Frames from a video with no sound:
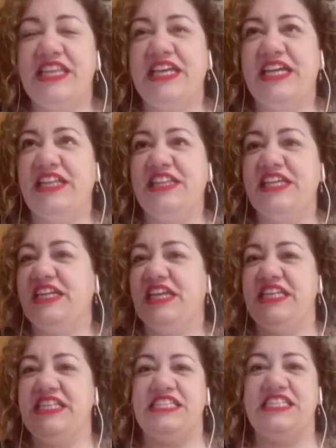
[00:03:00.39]
grandes
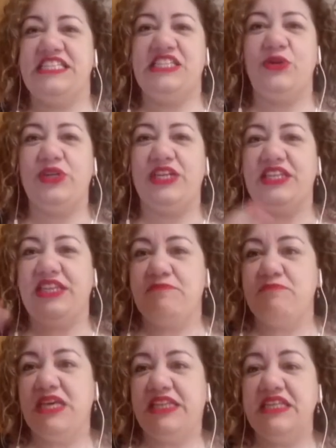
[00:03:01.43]
realizaciones, de
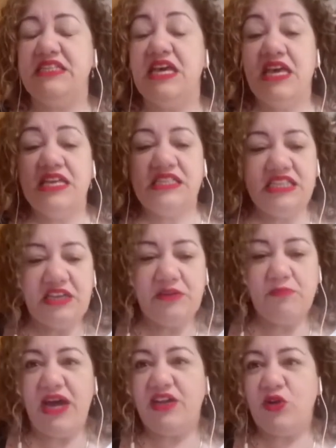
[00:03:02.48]
metas. Sin
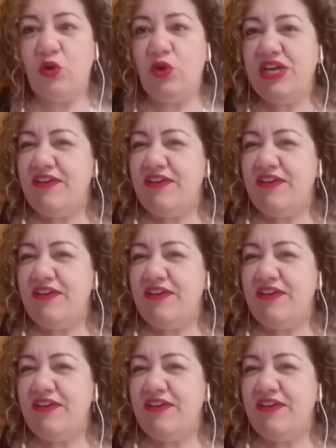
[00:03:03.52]
embargo,